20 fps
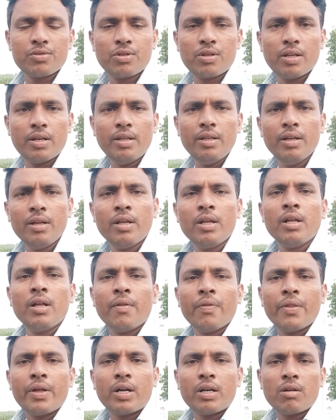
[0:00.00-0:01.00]
చూడండి
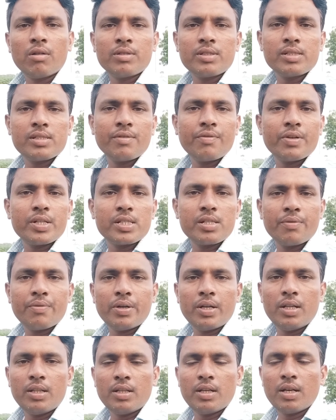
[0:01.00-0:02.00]
దాంట్లో వచ్చేసి ఫస్ట్ ఆఫ్
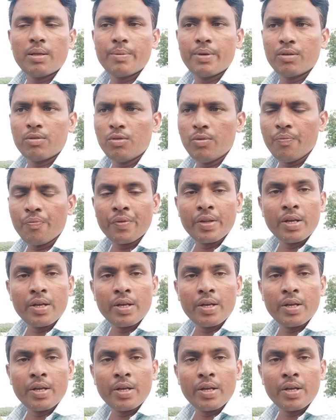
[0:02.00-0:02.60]
ఆల్ ఏంటంటే మనకు